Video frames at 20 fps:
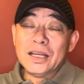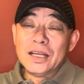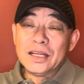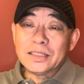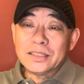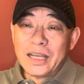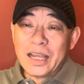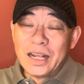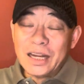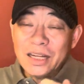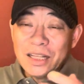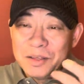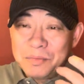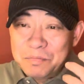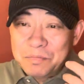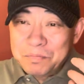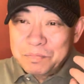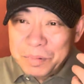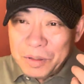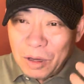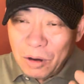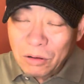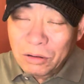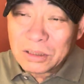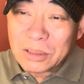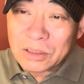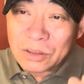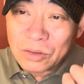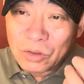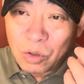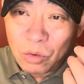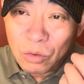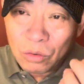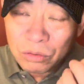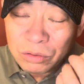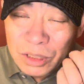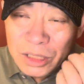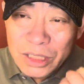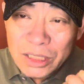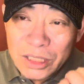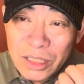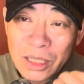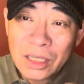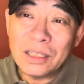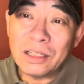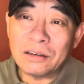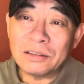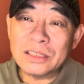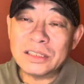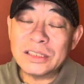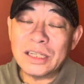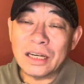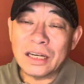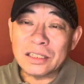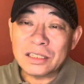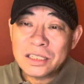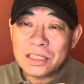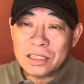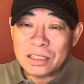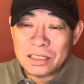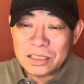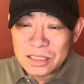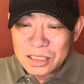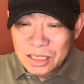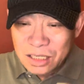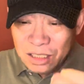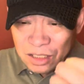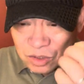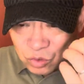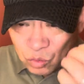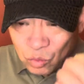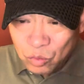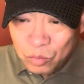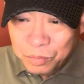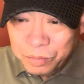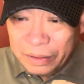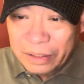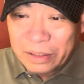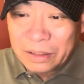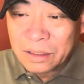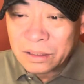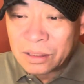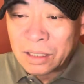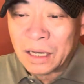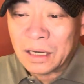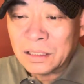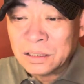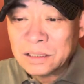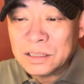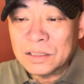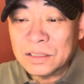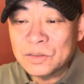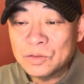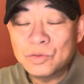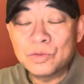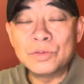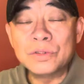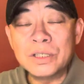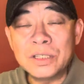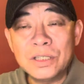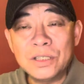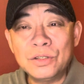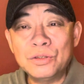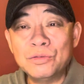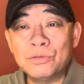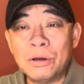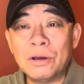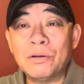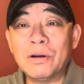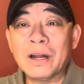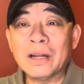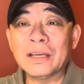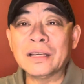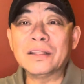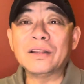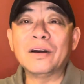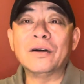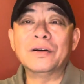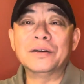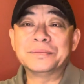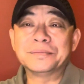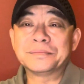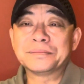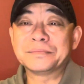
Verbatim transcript: 在林彪的统一的领导之下，实现了东北的党政军的一元化领导。